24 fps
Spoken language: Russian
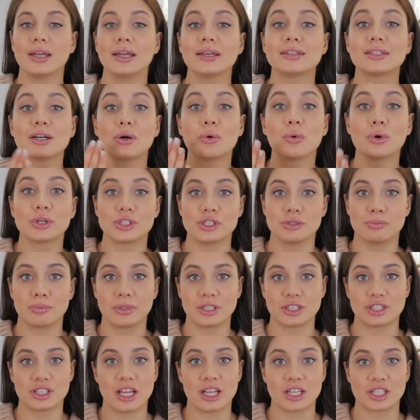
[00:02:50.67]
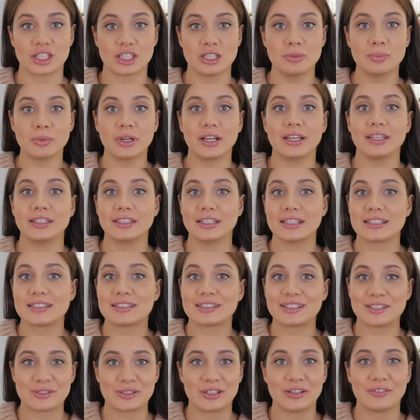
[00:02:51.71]
Это очень большая ошибка, и я
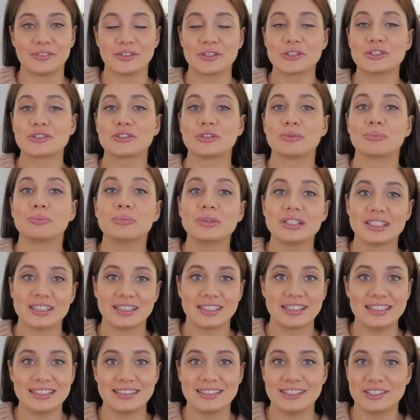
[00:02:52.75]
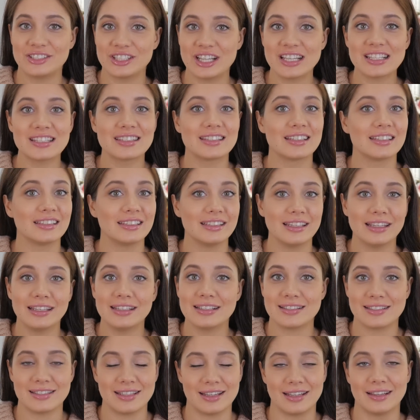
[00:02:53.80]
сразу говорю, что мыть кисти часто
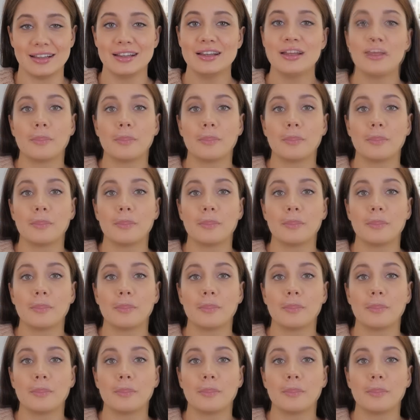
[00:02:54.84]
нельзя.